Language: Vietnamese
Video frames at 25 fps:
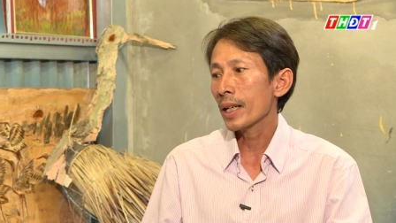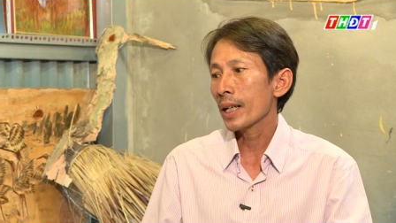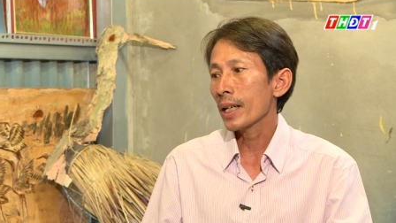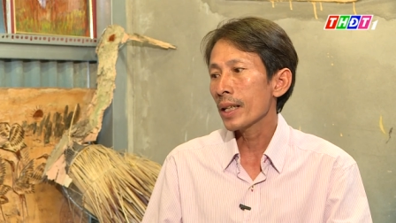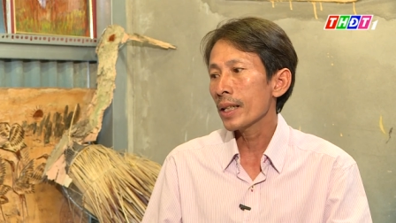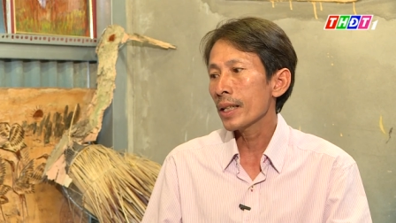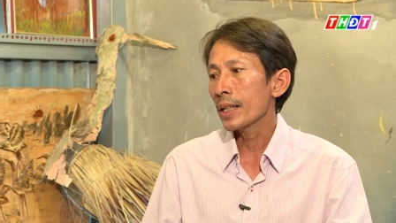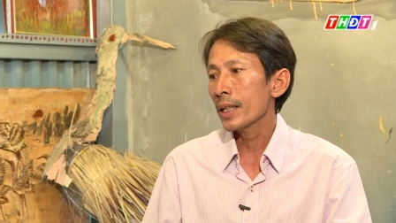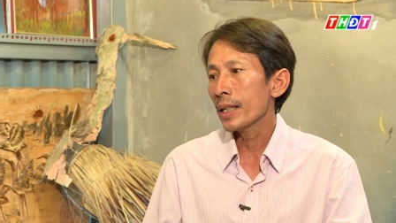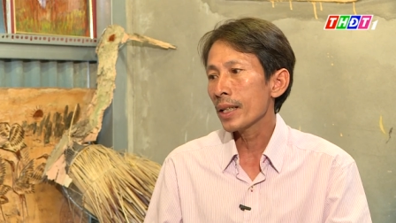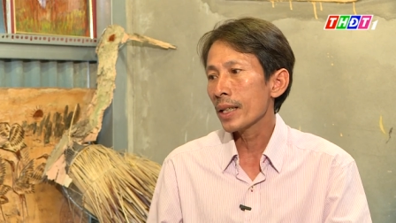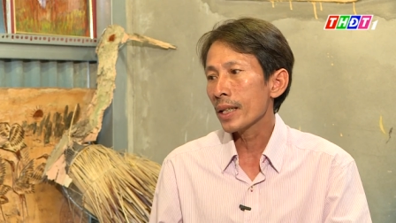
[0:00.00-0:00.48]

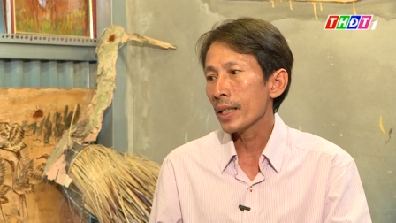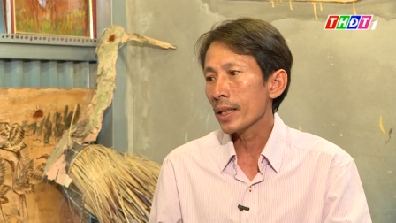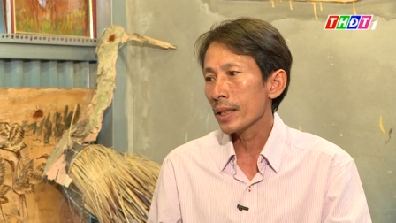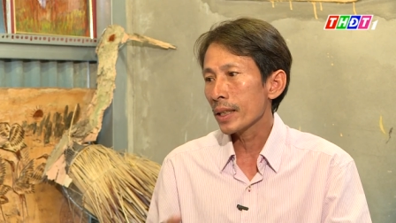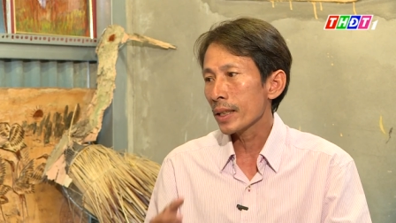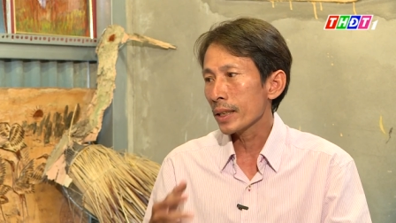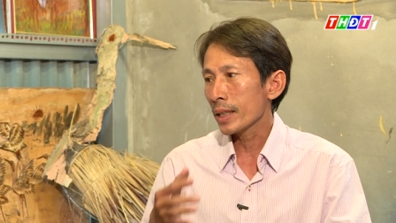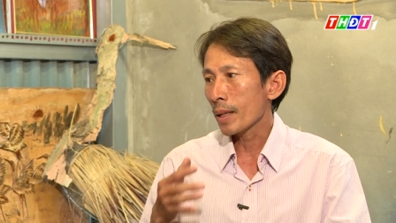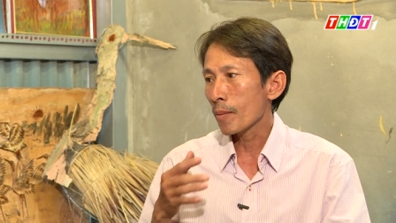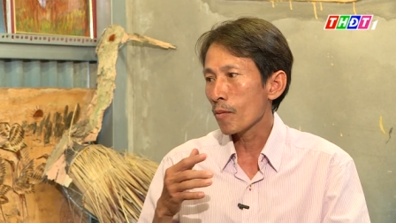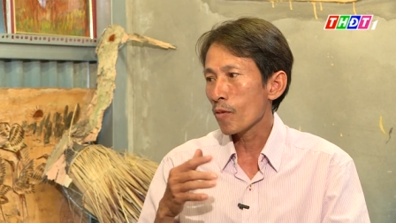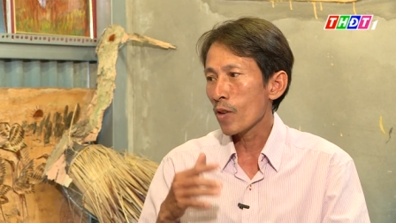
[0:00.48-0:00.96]
tới
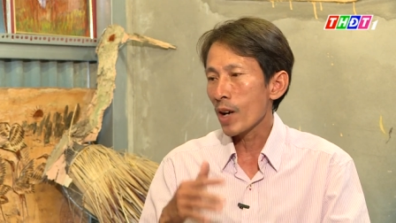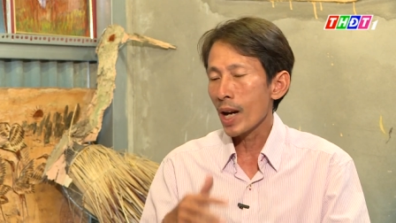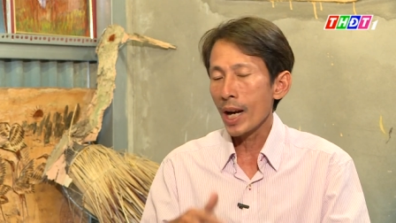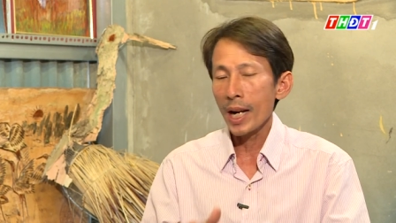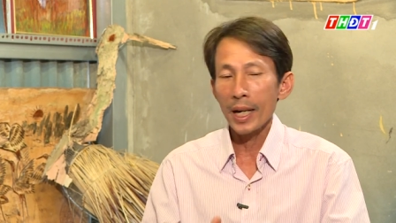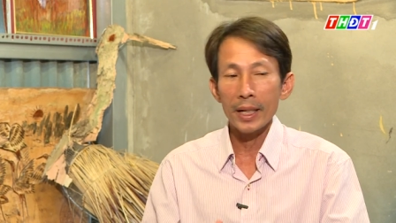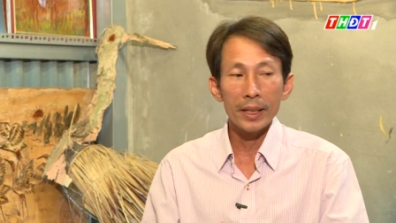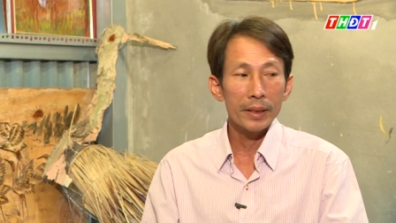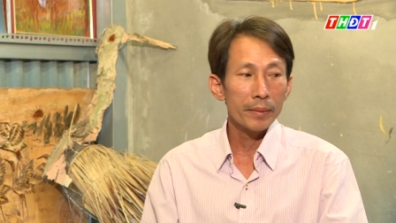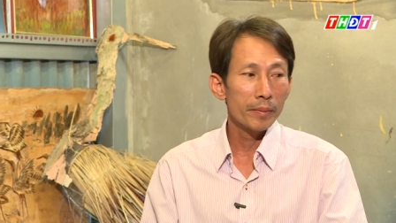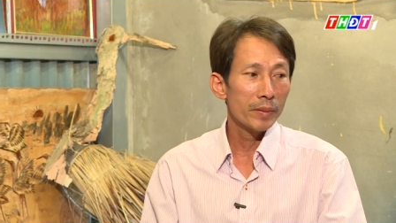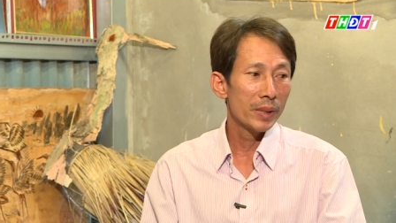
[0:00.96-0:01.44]
tham
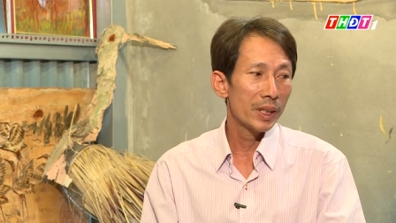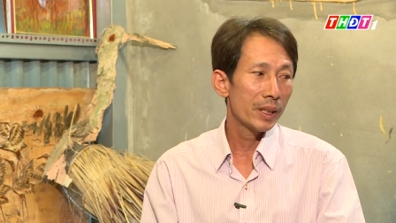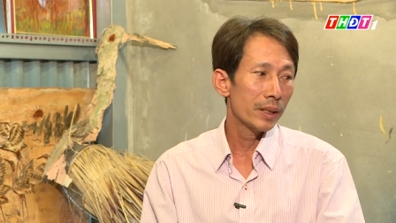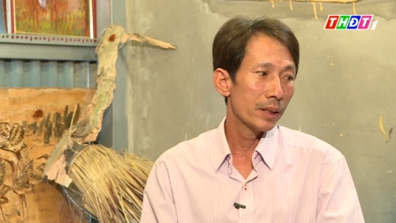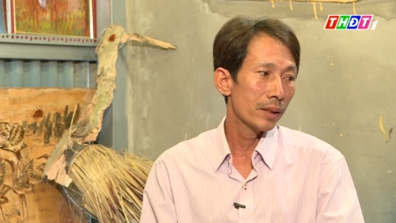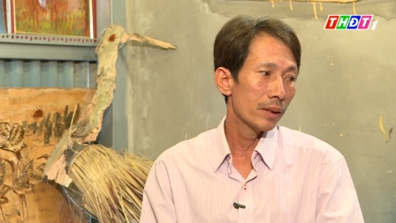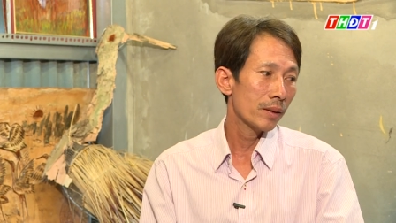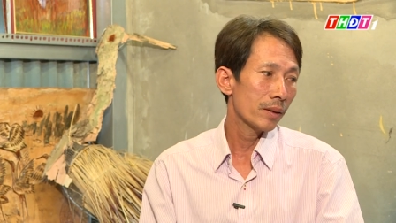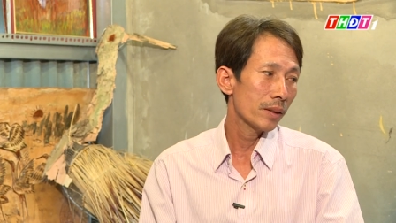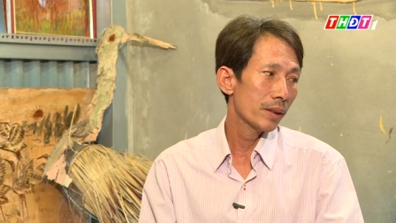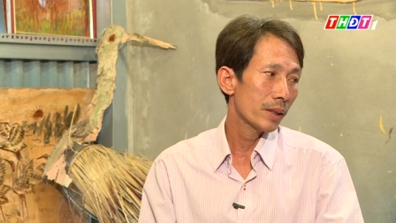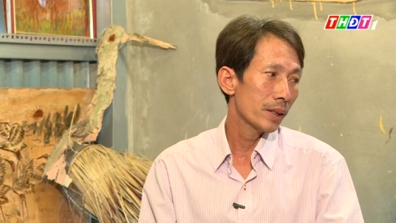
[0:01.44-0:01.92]
quan,
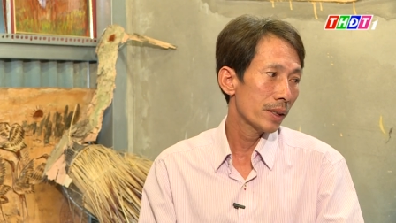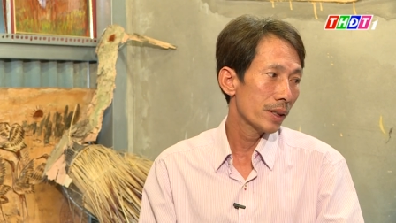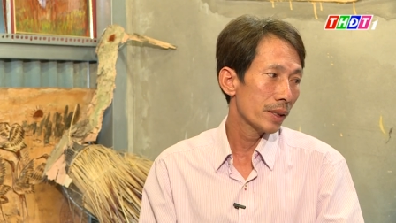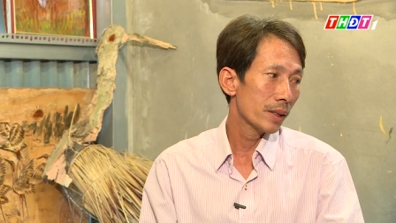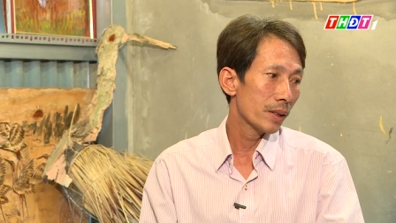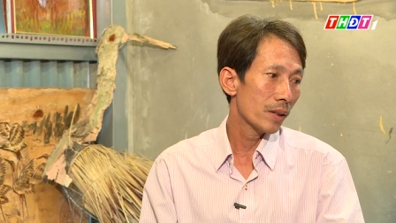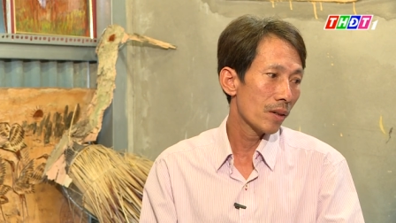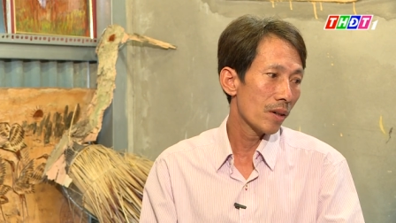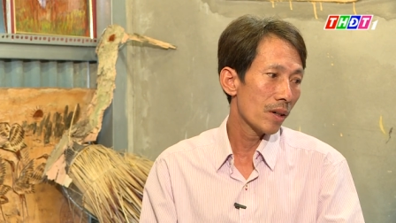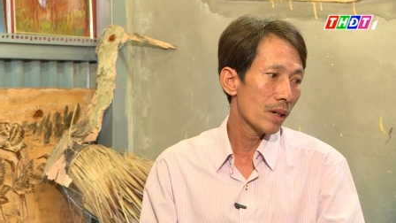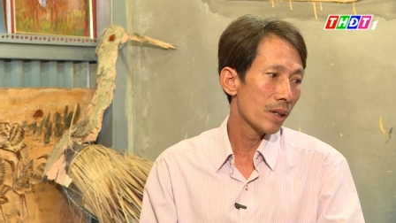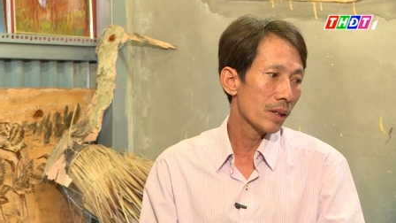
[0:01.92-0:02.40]
tôi
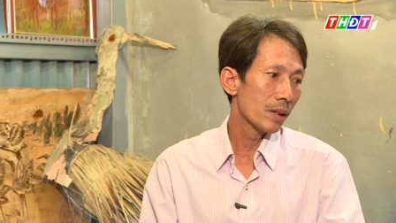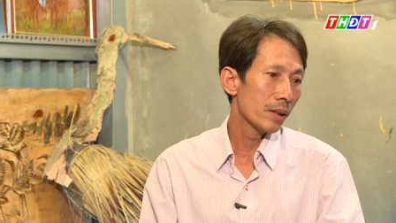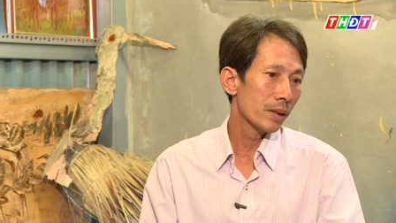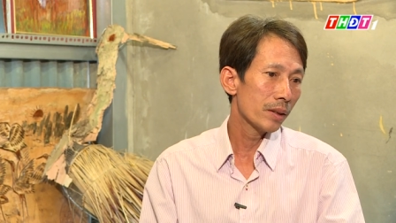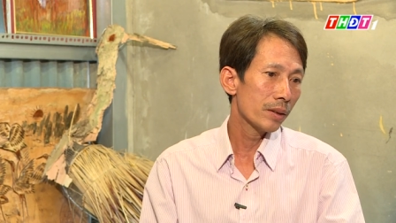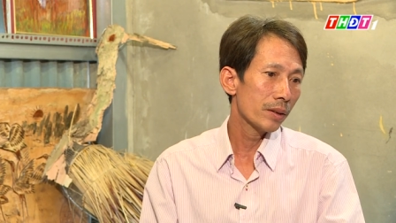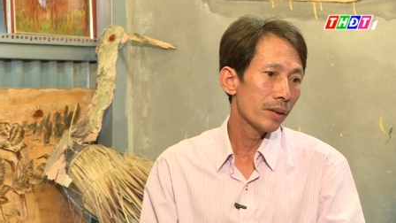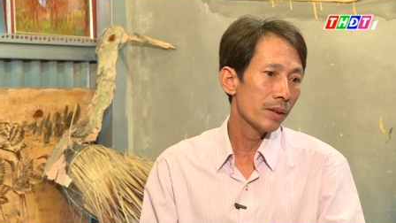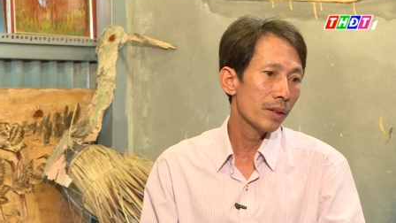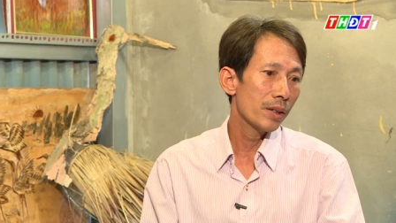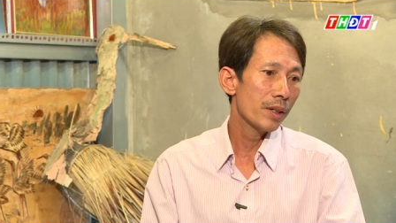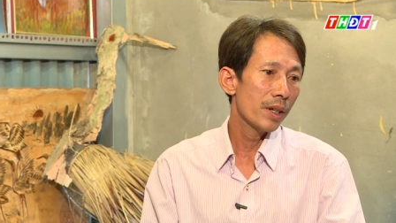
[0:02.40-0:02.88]
có
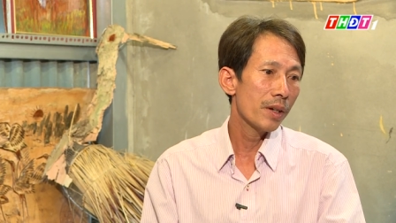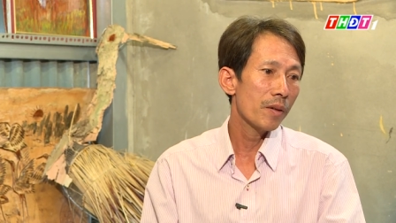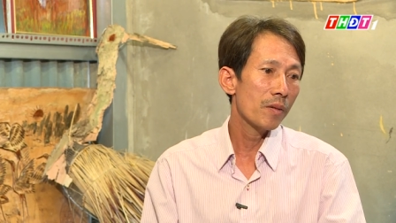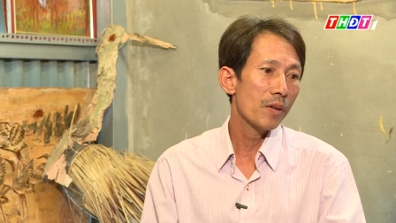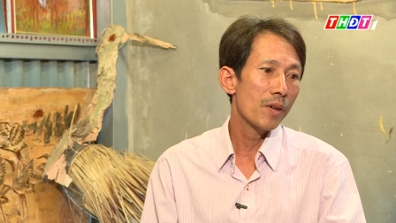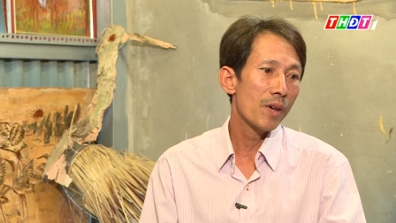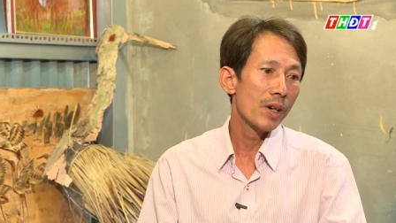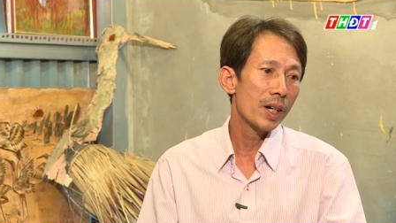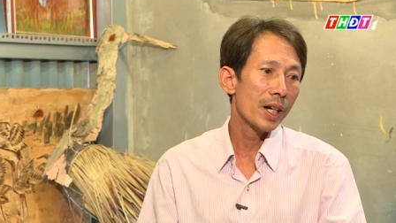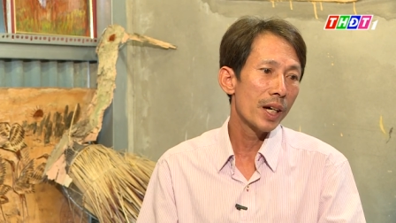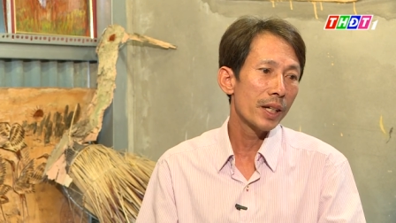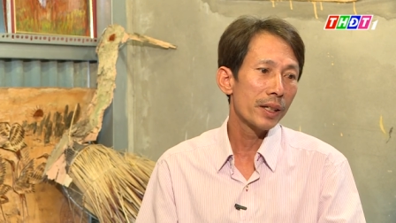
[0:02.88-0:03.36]
nhiều
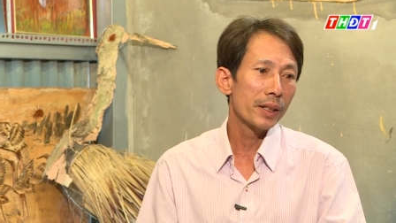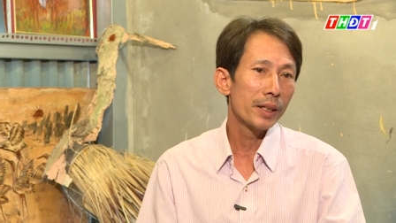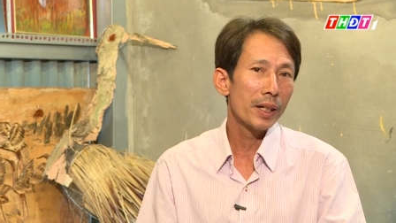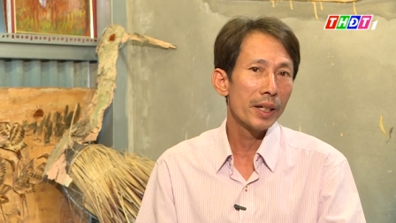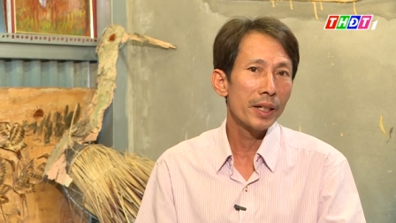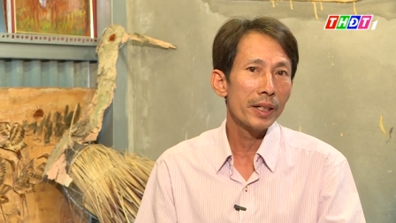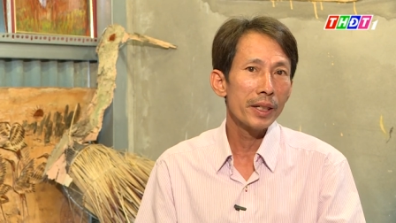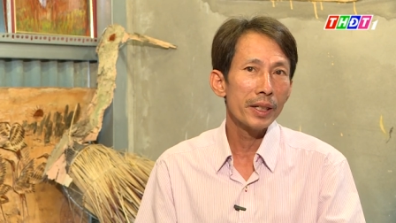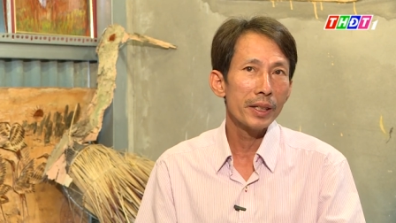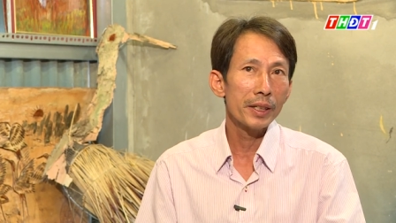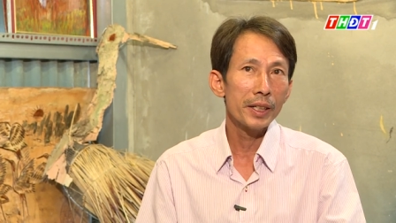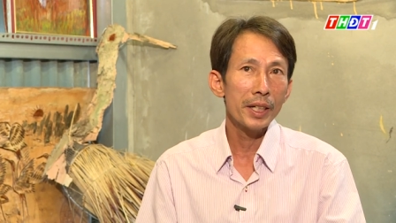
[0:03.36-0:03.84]
đoàn khách
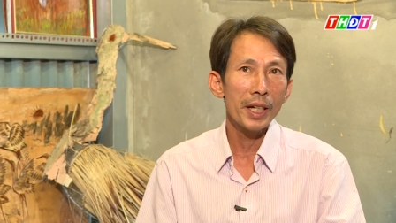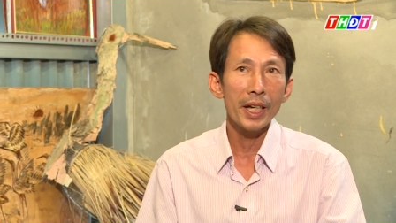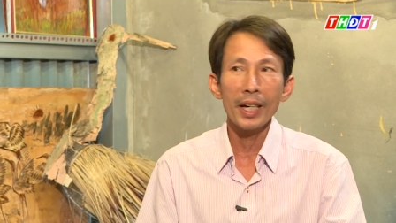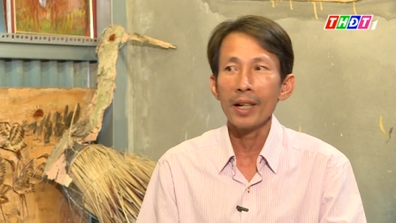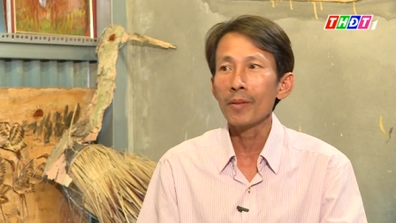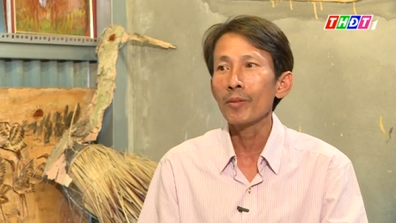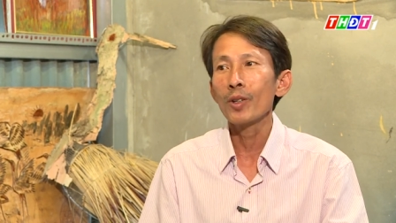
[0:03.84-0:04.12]
tới xe